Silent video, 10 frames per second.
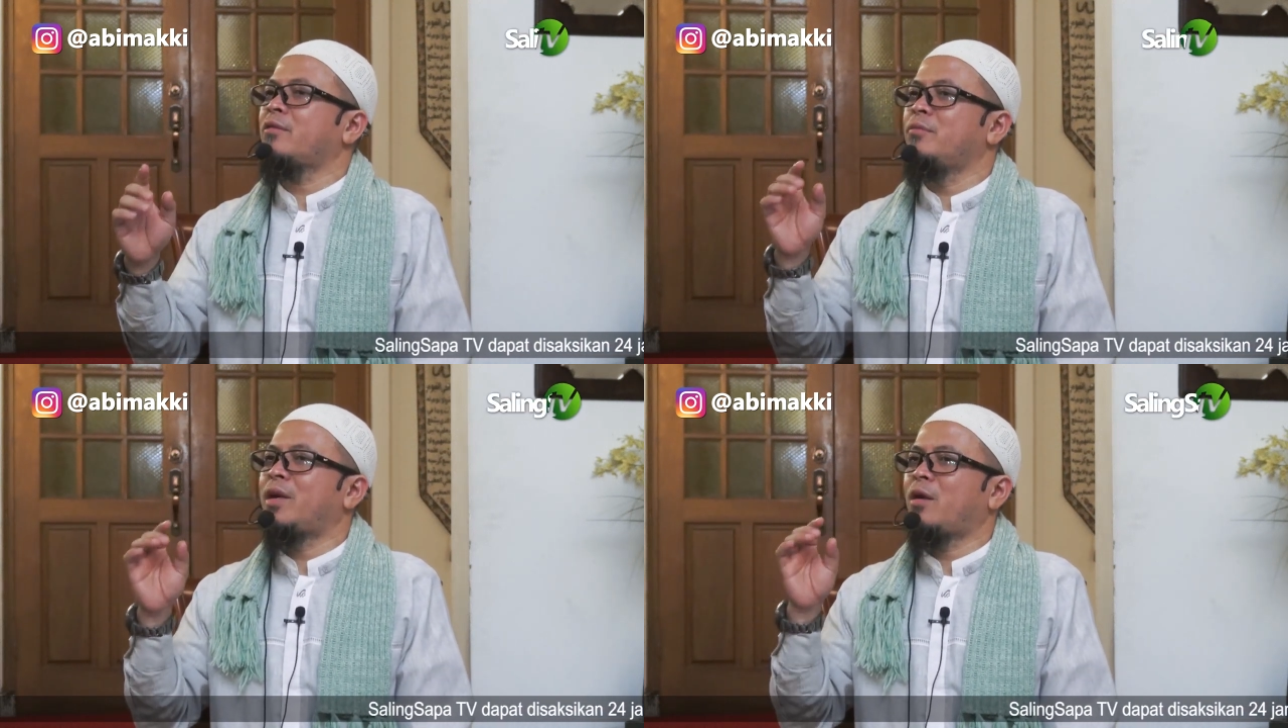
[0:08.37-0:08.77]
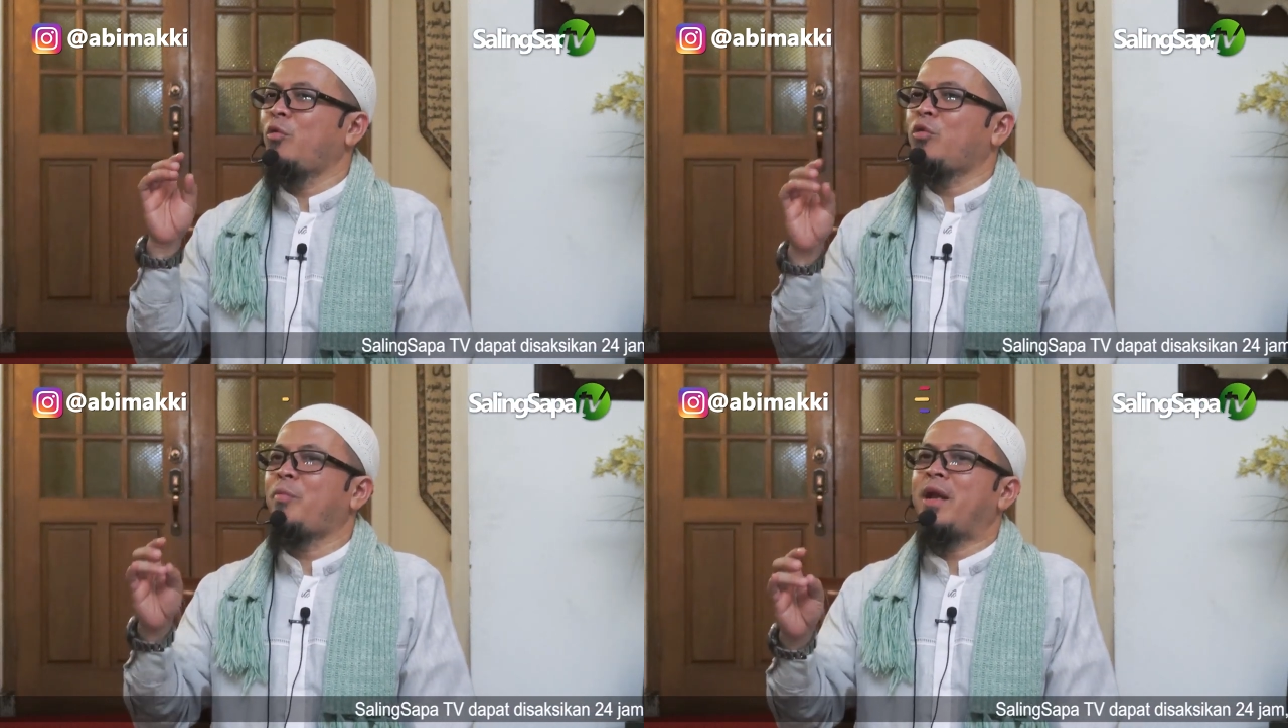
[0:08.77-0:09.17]
summa
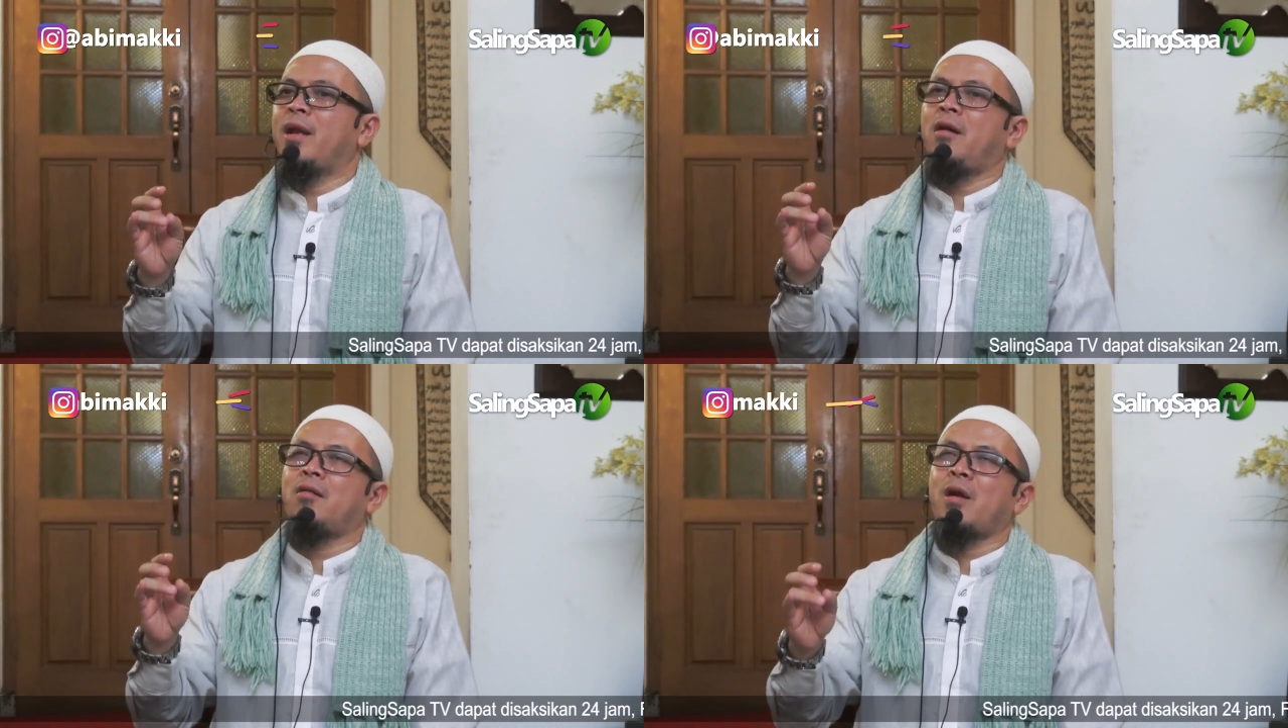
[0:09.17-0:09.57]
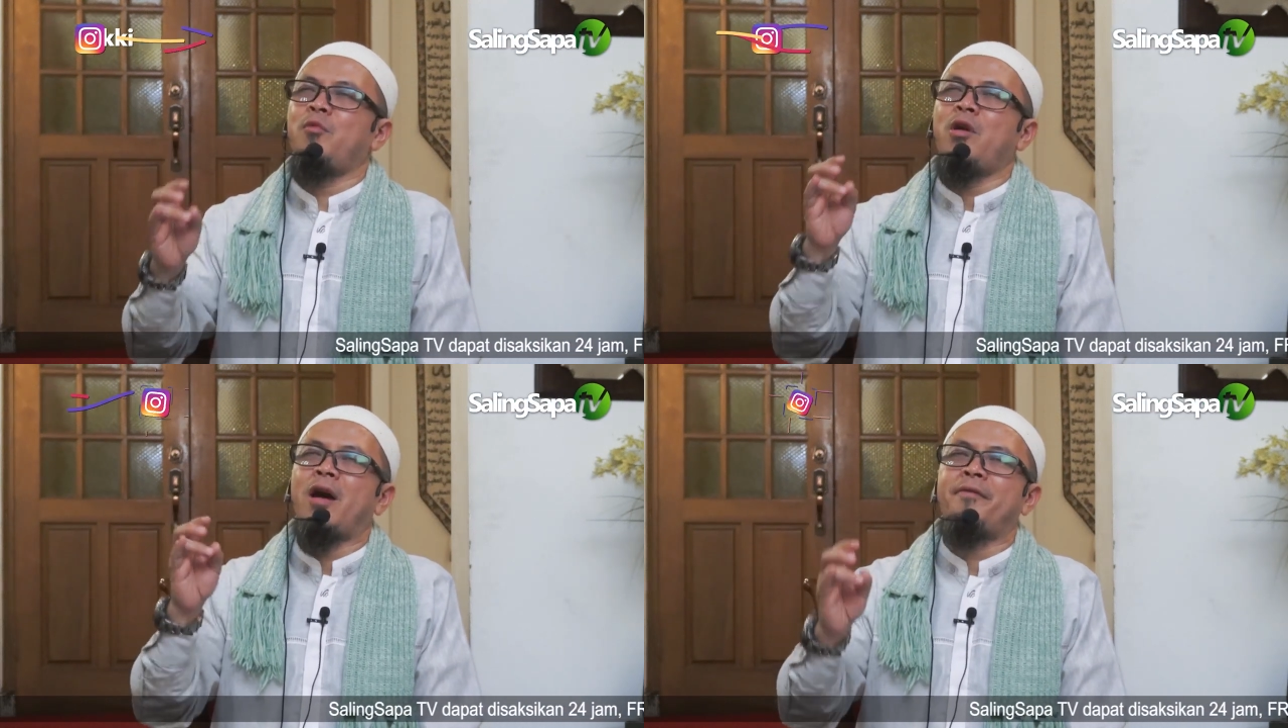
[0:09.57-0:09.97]
na'udzubillah,
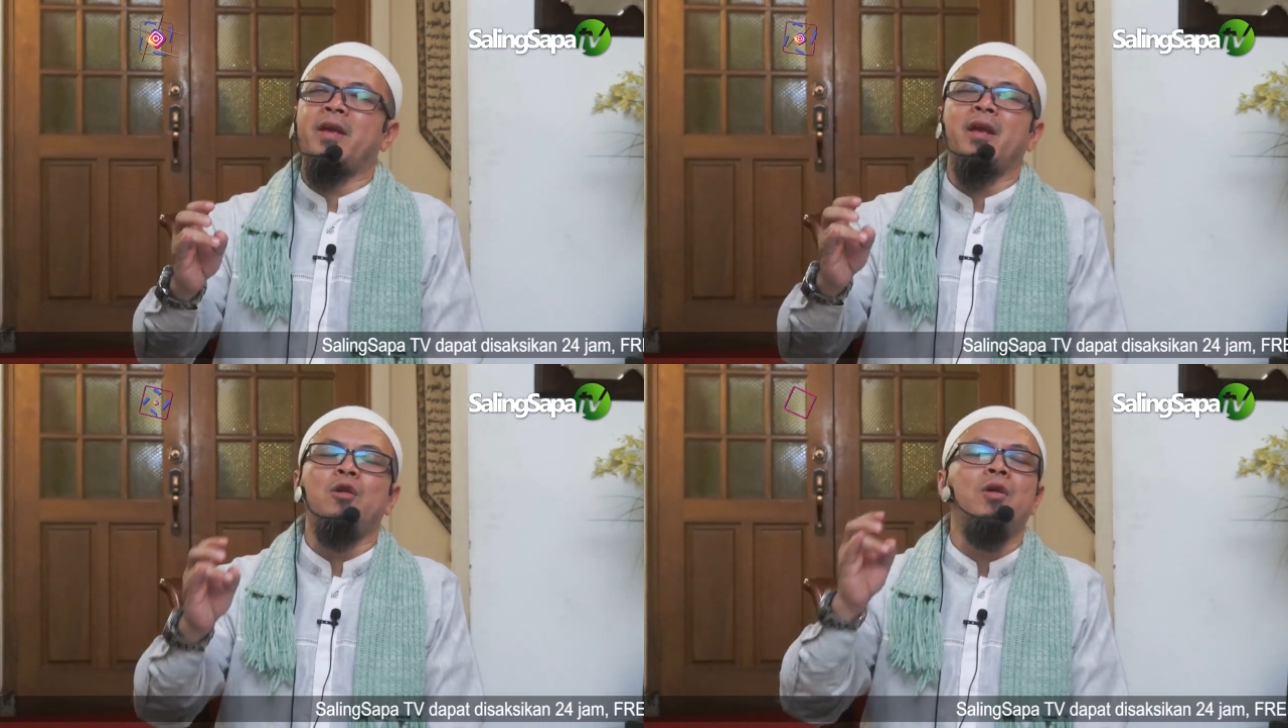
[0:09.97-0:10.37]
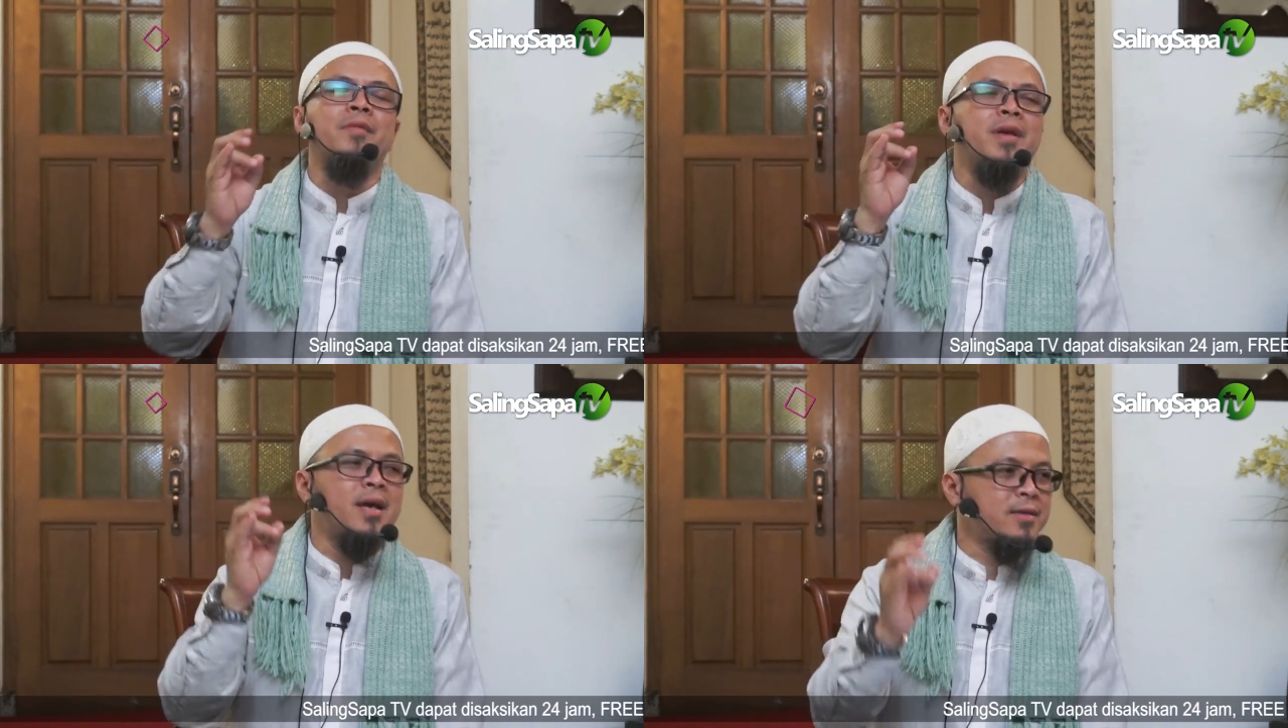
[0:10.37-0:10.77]
orang munafik yang
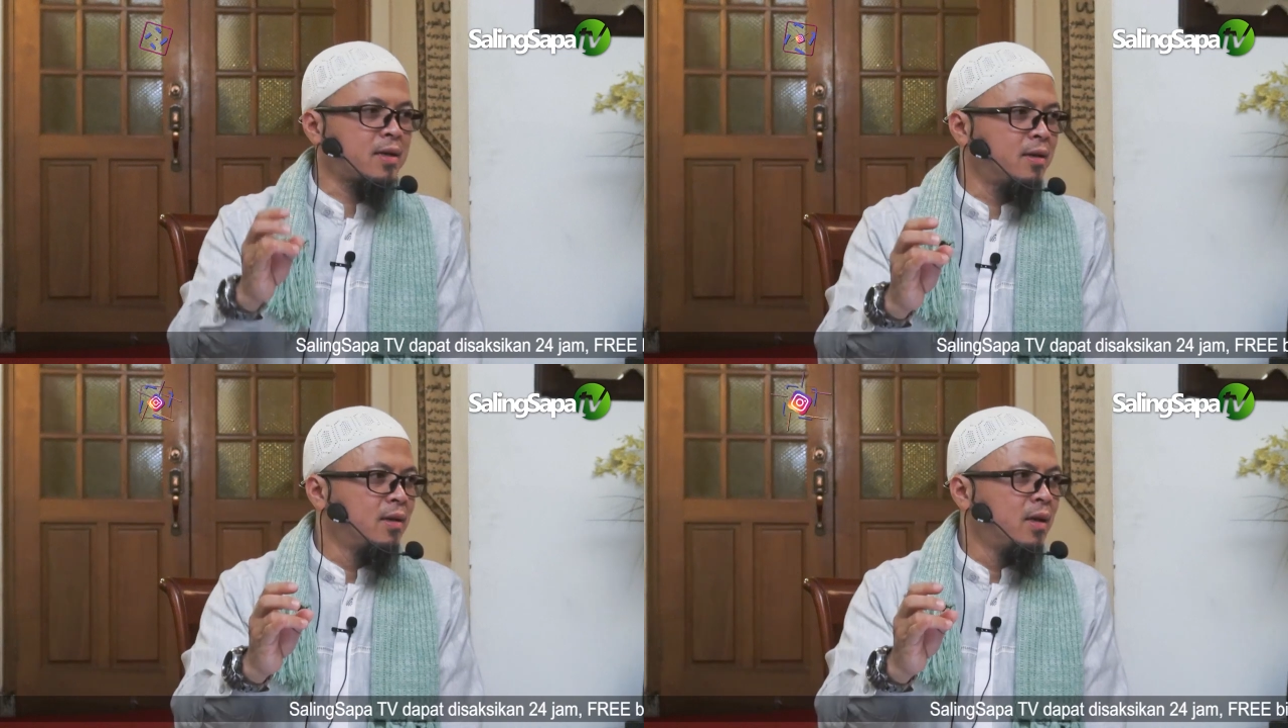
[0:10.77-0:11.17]
luar biasa.